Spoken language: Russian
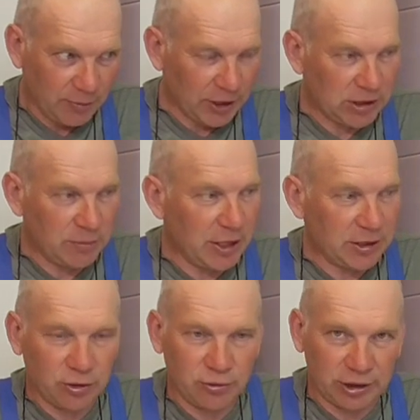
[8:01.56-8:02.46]
Про себя я
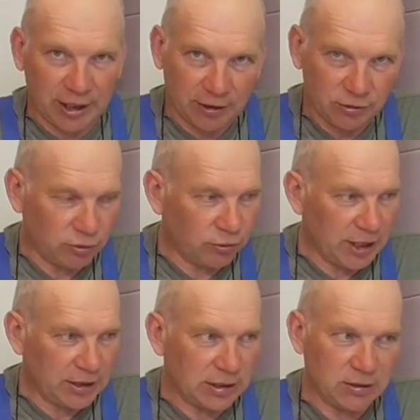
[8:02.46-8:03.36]
скажу так, что у
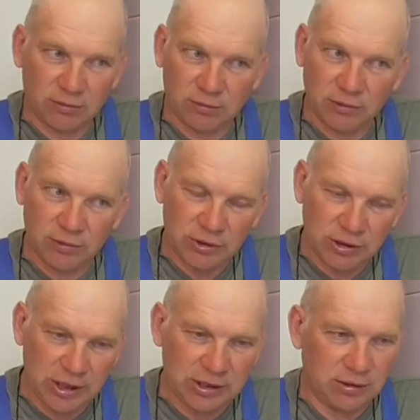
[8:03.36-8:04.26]
нас значит,
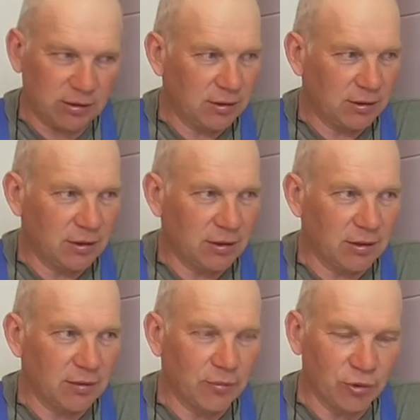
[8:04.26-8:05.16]
есть
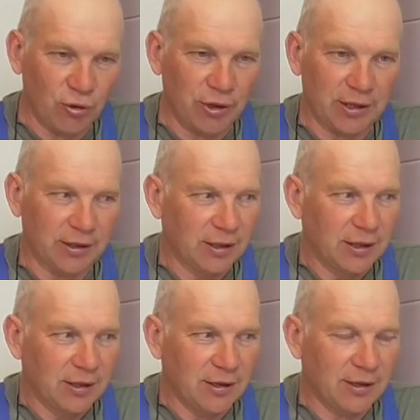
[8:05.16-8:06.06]
много
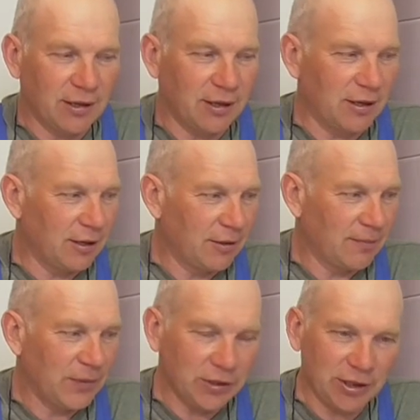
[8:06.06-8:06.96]
э,
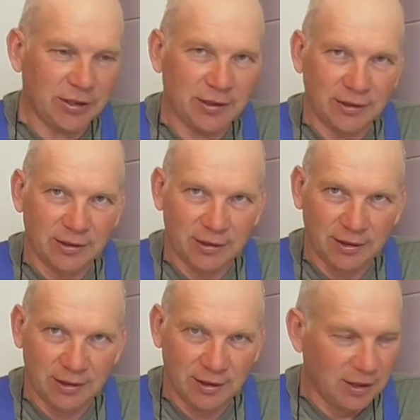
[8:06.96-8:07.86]
иных
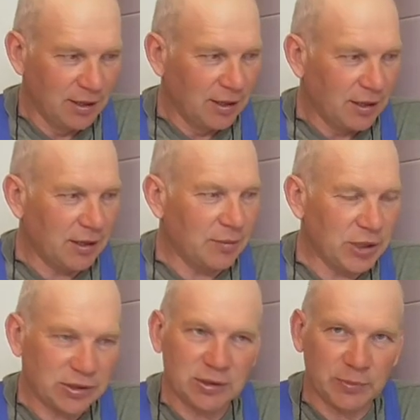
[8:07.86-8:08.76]
а,
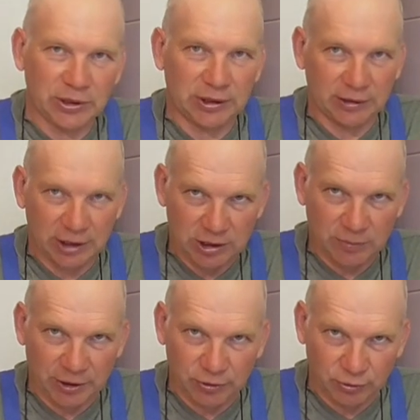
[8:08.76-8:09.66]
мест сбыта нашей
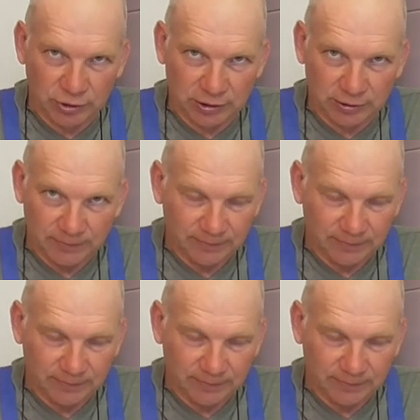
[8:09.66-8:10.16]
продукции.